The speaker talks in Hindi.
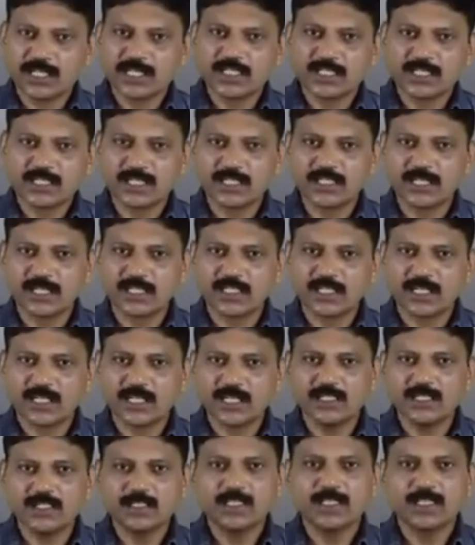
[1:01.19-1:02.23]
टेस्ट किया जाता
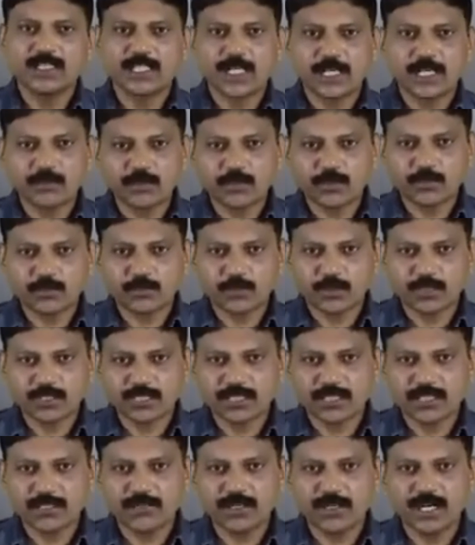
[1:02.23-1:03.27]
है चाहे वो
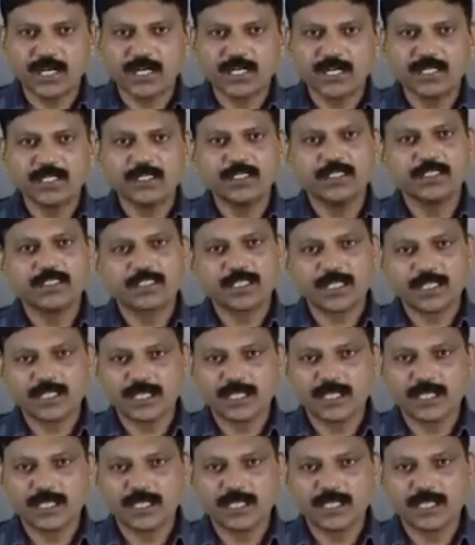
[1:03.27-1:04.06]
पॉजिटिव आए चाहे